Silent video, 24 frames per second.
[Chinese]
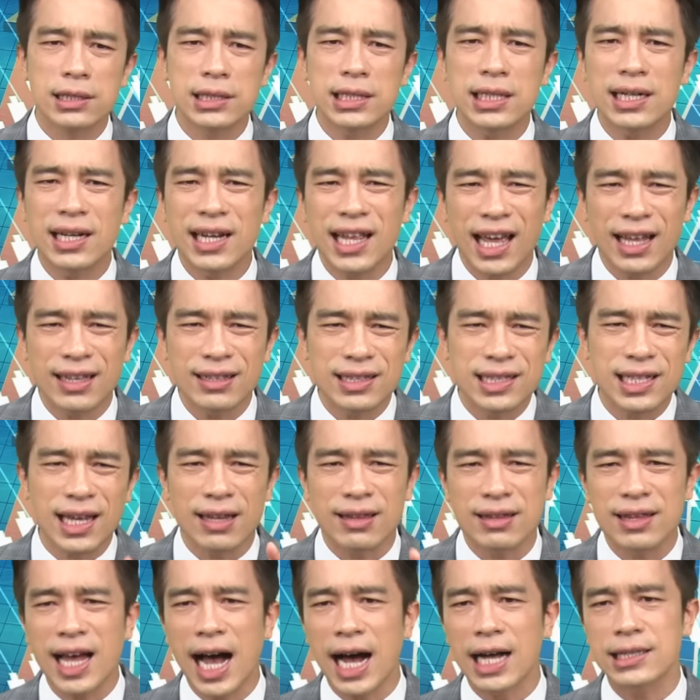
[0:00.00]
是连
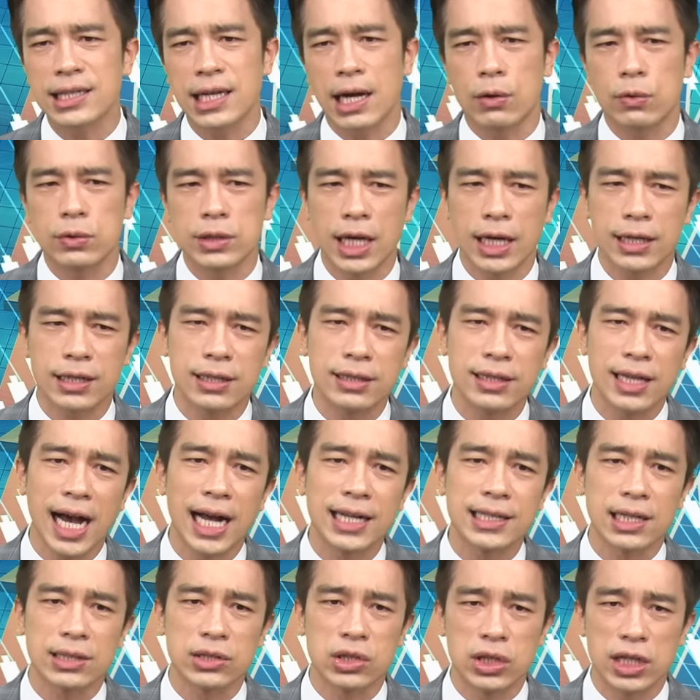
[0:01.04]
涨大涨我才跟大
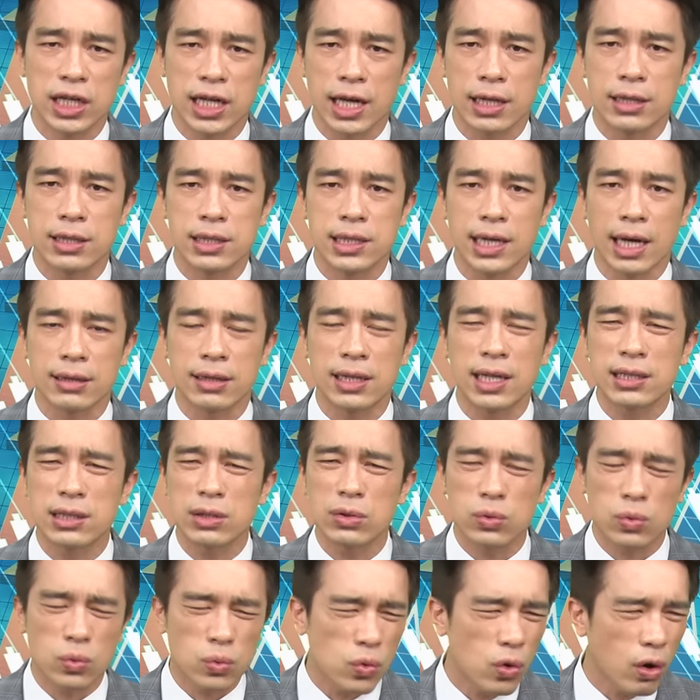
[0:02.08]
家讲是连涨，但
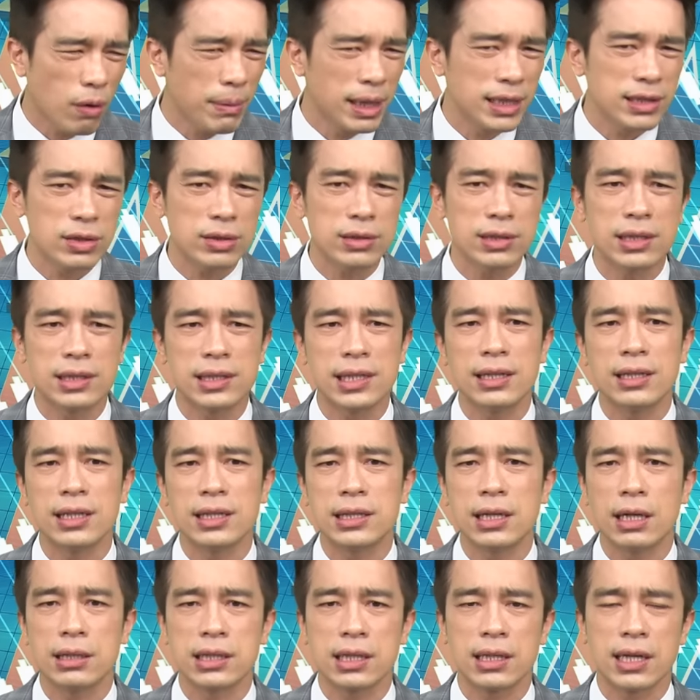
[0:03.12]
是我们就是真的
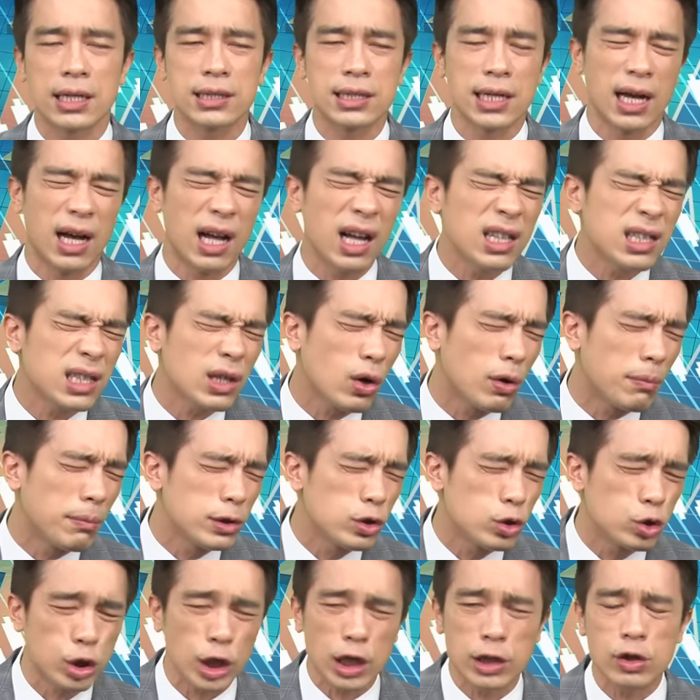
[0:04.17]
较劲连涨，而且我
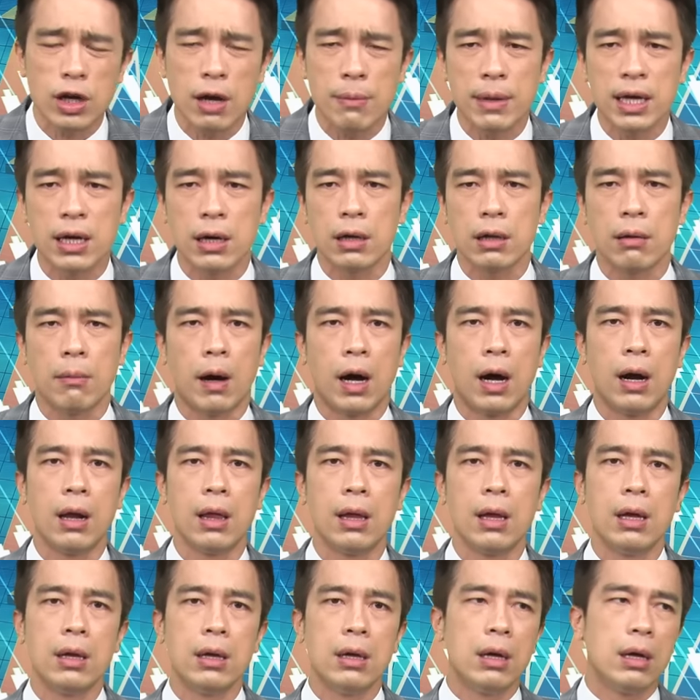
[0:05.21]
们绝对没有了嘛。
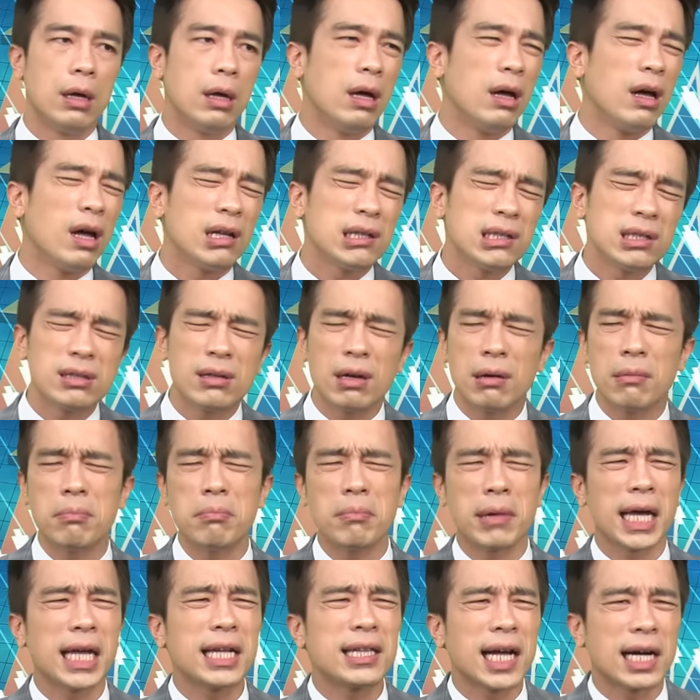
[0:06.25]
他们
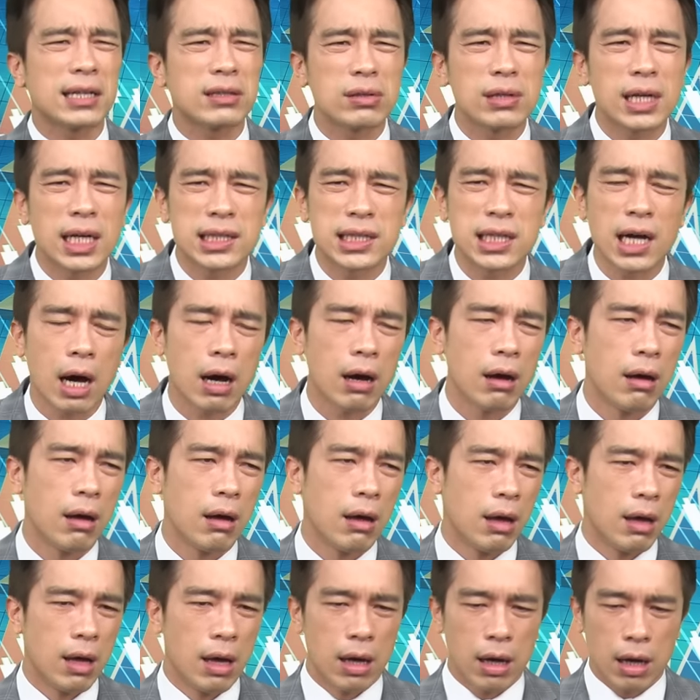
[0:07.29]
每一档都在叫，
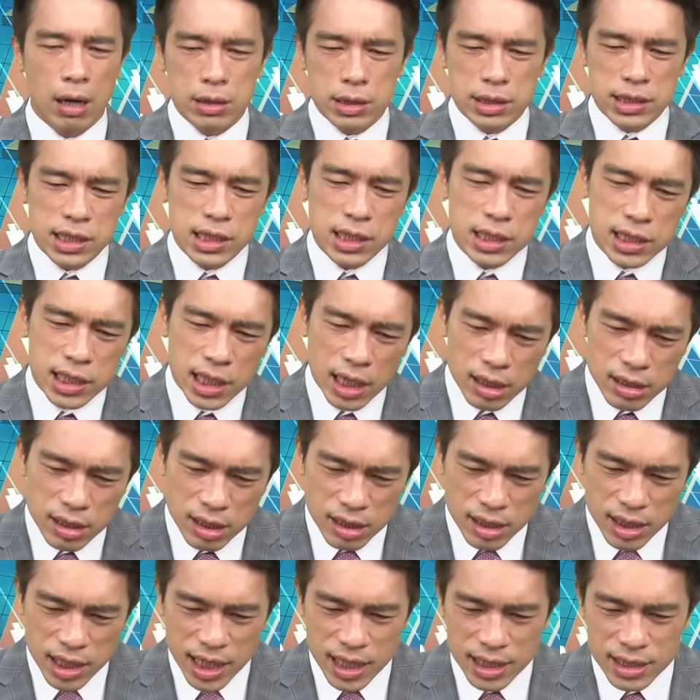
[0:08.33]
哦，既叫
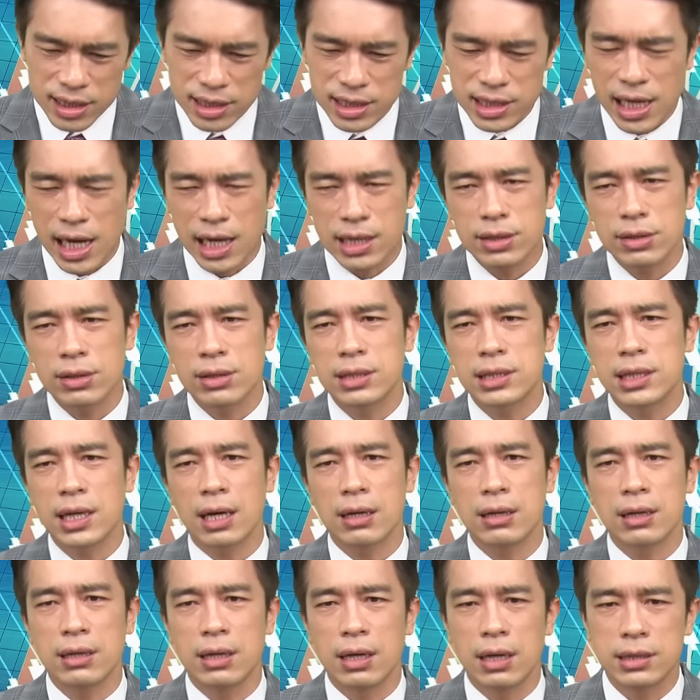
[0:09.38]
了连展，又
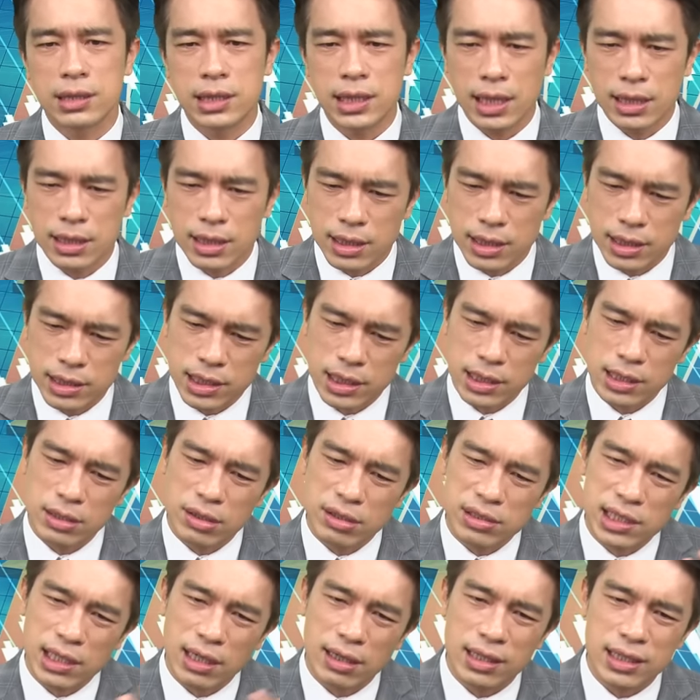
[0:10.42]
叫了建和兴，
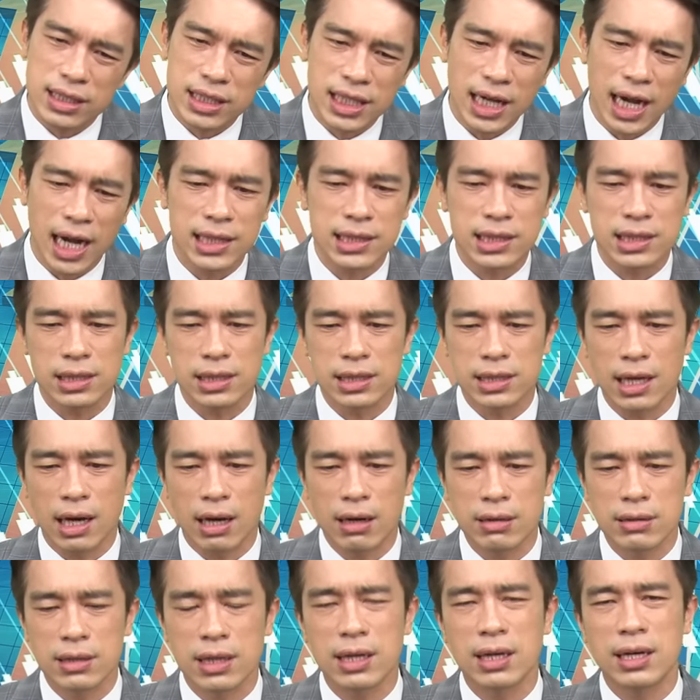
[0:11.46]
又叫了嘉泽，然
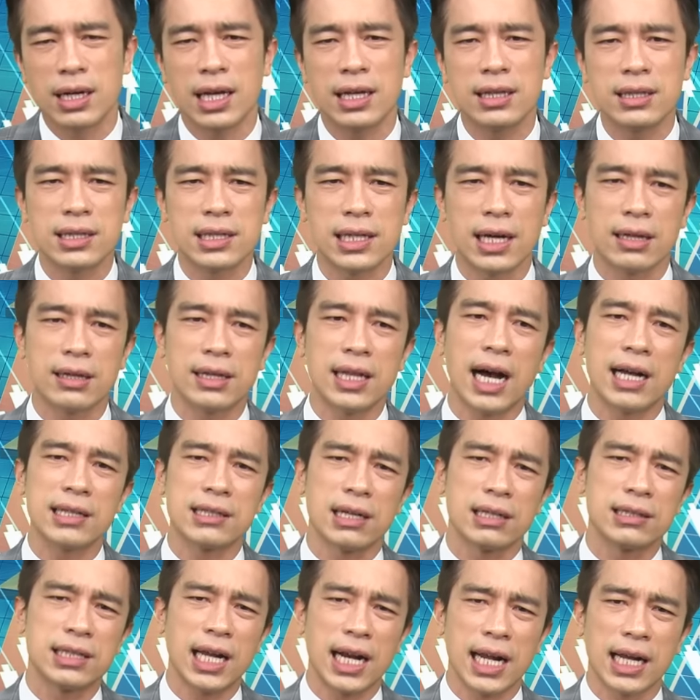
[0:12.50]
后呢，连展大
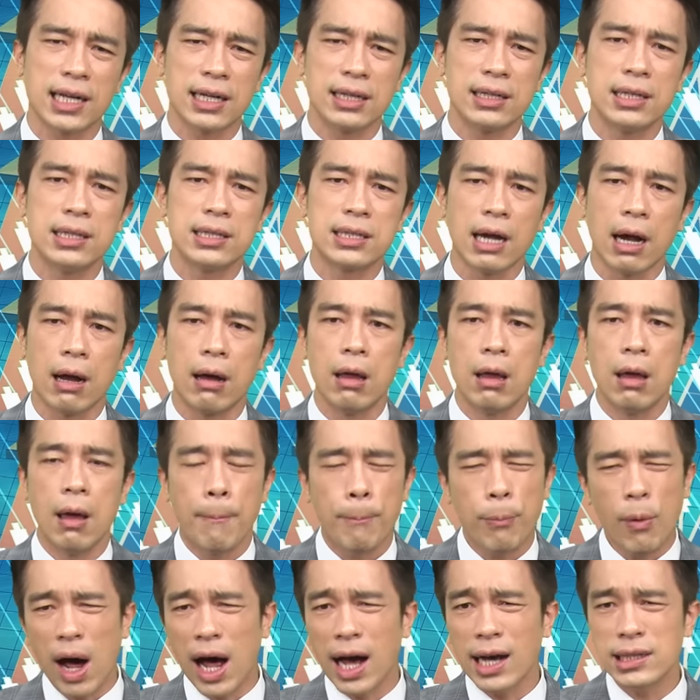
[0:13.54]
涨，再来跟你讲，
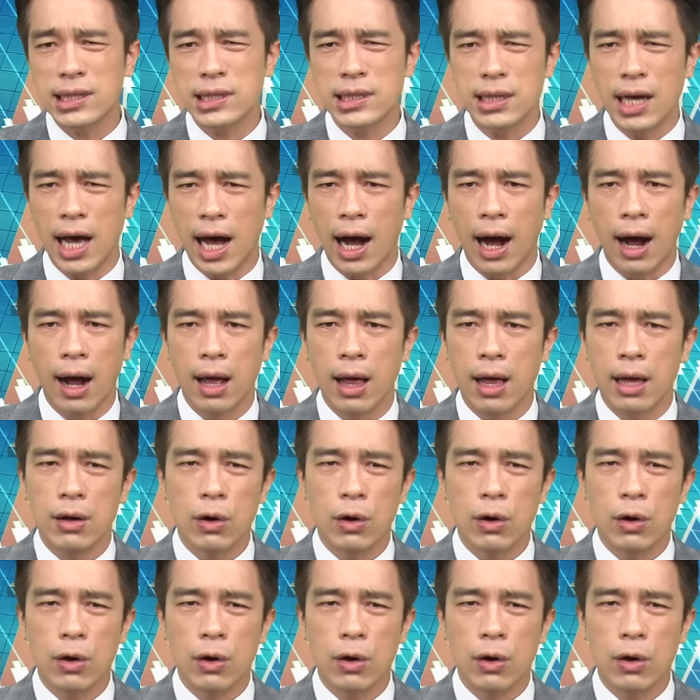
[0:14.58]
不好意思啊，